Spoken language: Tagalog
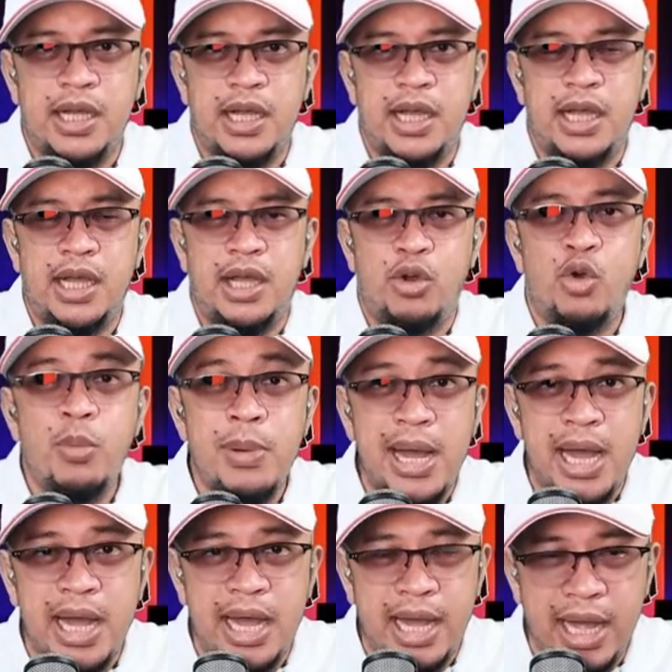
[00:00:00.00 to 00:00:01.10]
uh,
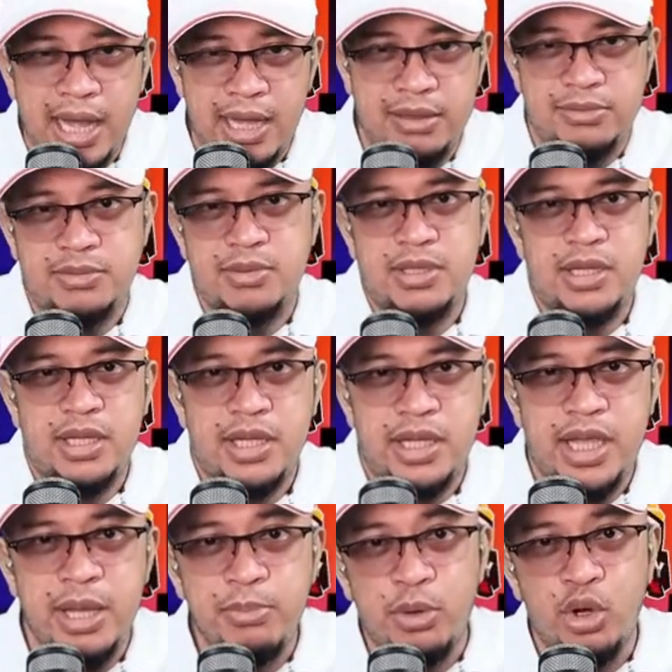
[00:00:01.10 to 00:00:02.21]
humahanga
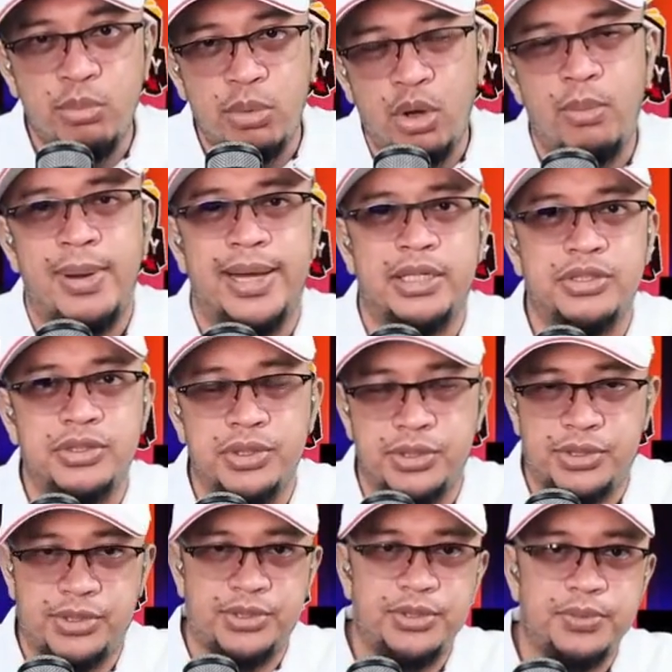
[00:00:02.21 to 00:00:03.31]
kay Bongbong
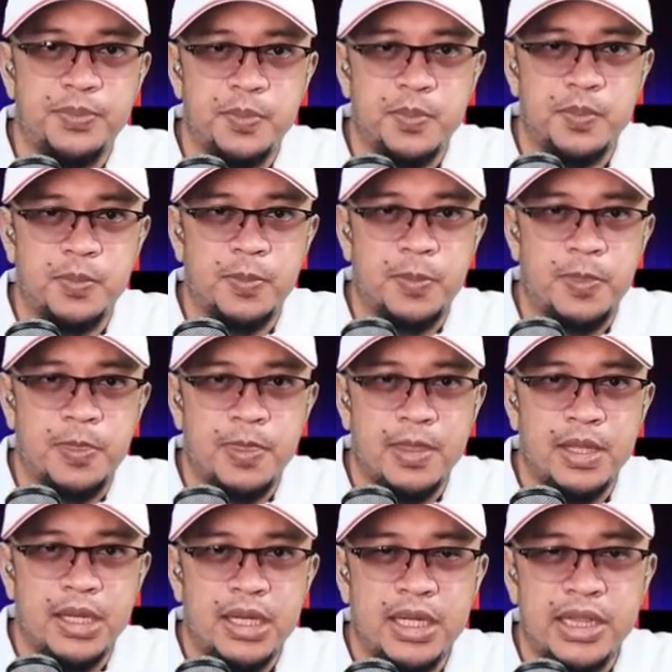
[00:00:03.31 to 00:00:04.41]
Marcos.
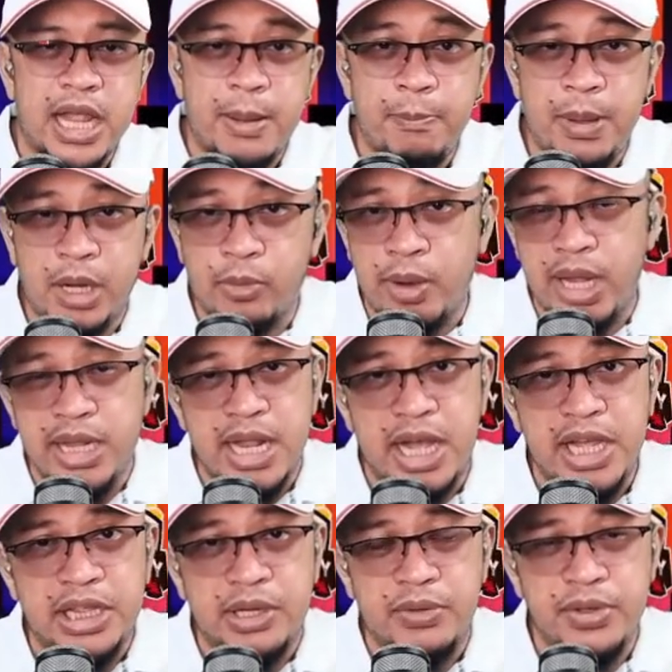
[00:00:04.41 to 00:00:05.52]
Number one,
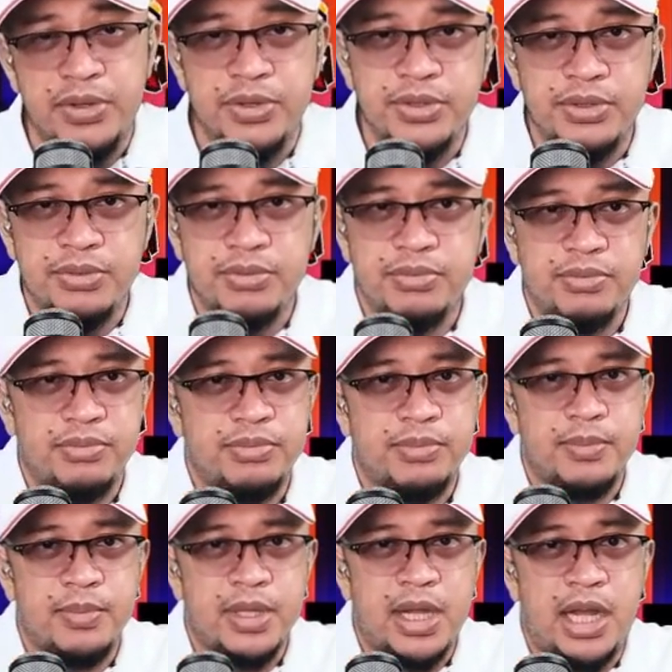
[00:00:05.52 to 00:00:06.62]
nakita ko yon.
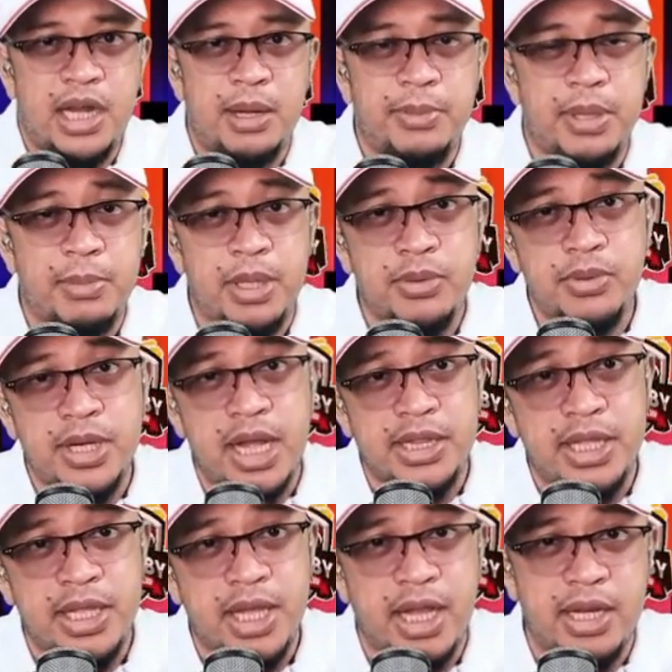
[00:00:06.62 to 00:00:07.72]
Alam naman nun
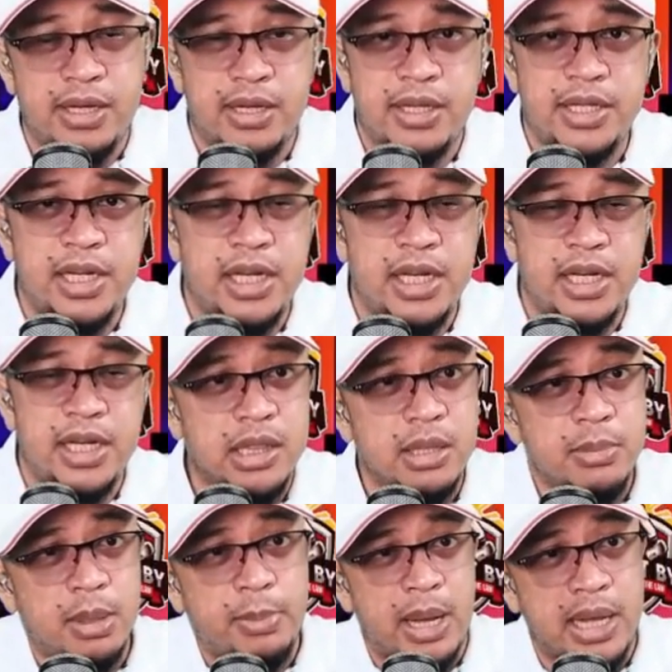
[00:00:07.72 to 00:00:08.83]
natin yan. Hindi naman
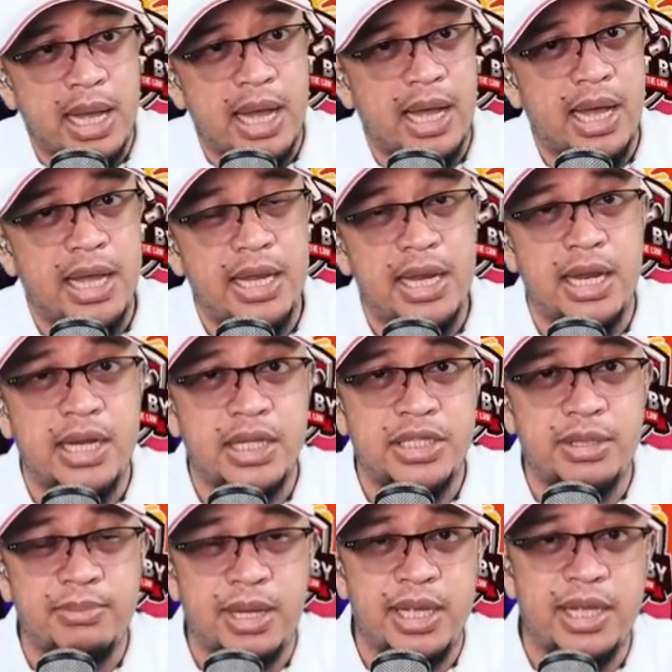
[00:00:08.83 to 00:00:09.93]
natin mapagkakaila na
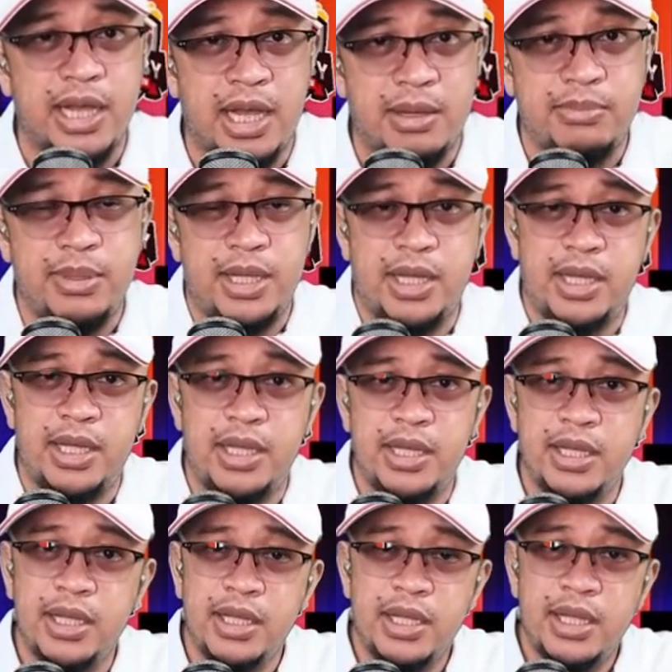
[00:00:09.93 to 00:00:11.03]
si Mike Abe eh,
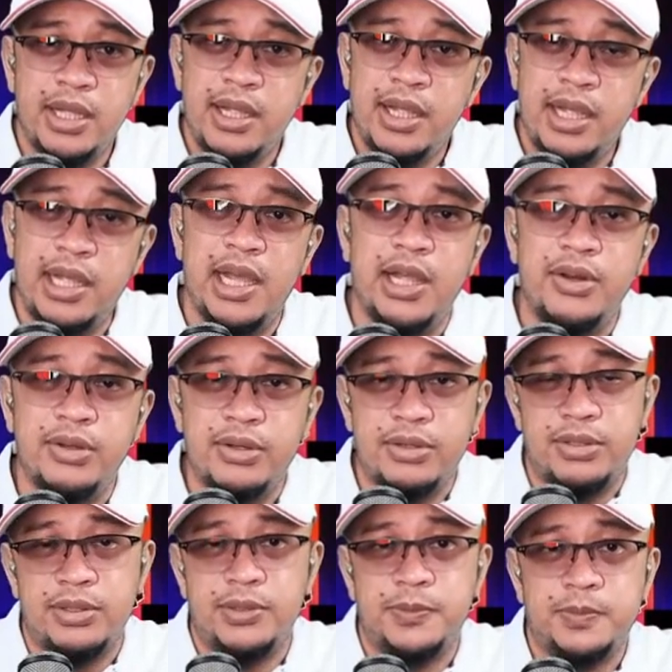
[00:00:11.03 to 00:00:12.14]
eh
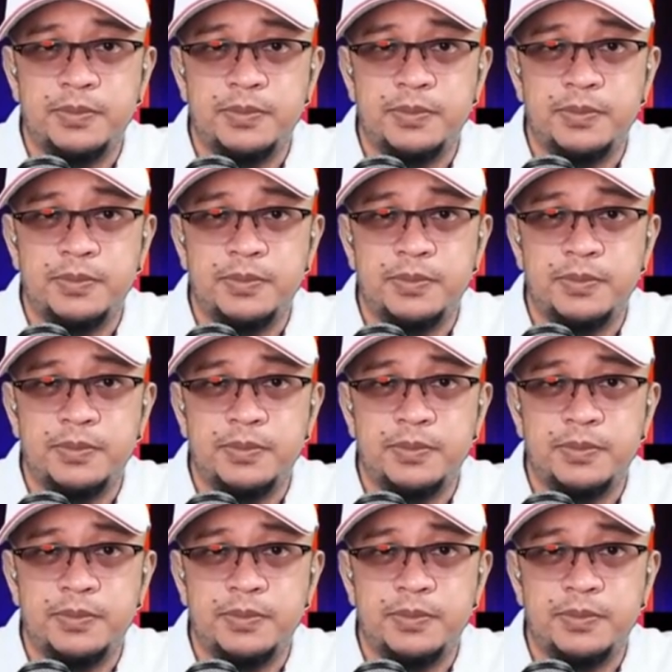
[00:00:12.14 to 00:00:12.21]
ano,